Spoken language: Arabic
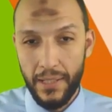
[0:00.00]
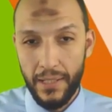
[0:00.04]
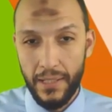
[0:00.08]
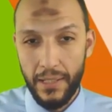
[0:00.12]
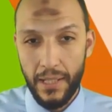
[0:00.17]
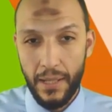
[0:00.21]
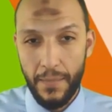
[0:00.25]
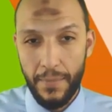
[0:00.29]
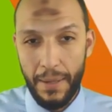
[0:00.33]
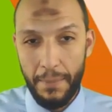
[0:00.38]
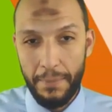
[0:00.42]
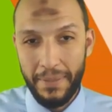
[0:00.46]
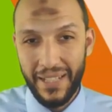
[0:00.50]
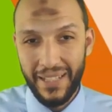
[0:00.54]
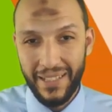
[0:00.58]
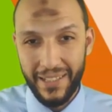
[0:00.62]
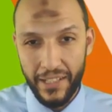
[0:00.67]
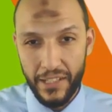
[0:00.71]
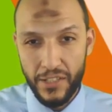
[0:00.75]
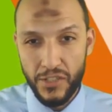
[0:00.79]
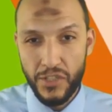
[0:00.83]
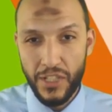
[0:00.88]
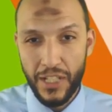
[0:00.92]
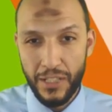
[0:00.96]
الابعاد بتاعت
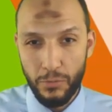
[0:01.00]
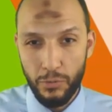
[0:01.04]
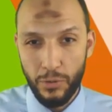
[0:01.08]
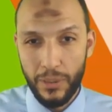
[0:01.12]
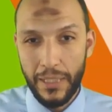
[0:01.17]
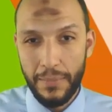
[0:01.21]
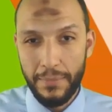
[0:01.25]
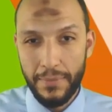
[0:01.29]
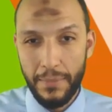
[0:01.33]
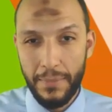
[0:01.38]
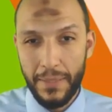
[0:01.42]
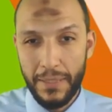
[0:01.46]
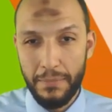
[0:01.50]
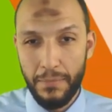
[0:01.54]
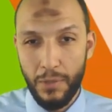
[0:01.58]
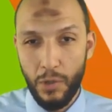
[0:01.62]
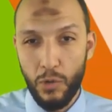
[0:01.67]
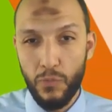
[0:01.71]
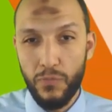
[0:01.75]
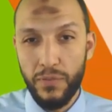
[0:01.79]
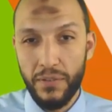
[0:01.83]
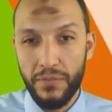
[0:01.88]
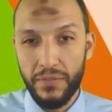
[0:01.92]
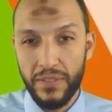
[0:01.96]
الانشات والكلام ده بقت
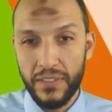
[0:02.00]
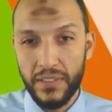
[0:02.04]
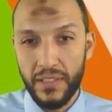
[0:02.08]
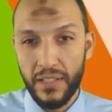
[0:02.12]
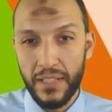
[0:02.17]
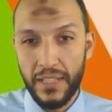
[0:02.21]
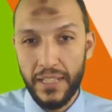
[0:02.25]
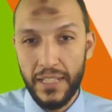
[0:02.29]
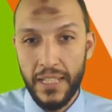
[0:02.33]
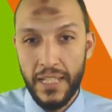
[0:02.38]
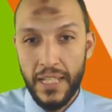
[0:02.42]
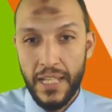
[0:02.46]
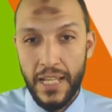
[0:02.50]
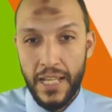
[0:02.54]
معروفه الفتره دي